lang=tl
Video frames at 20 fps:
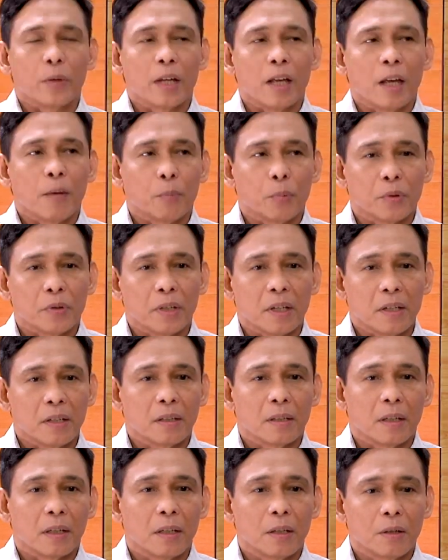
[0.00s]
why I
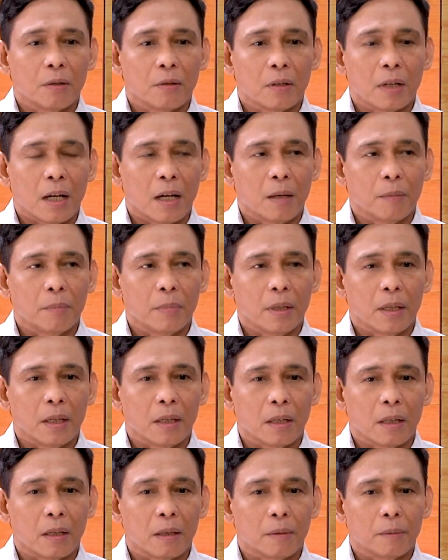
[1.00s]
protested nung
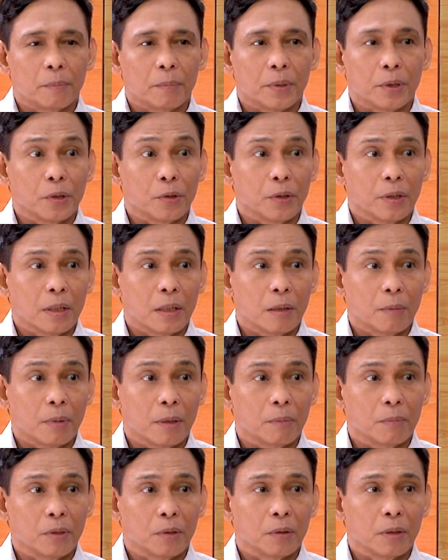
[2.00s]
aming uh, personnel,
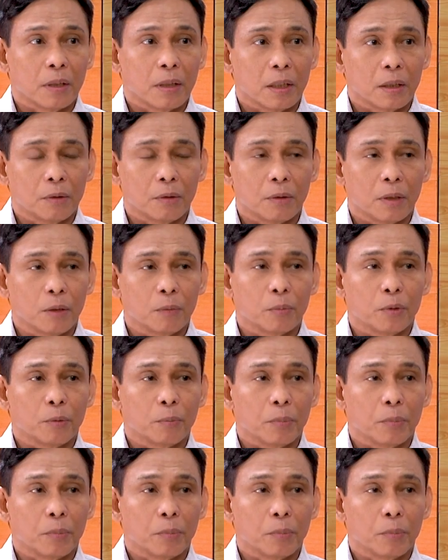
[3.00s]
ma'am, yung Directorate for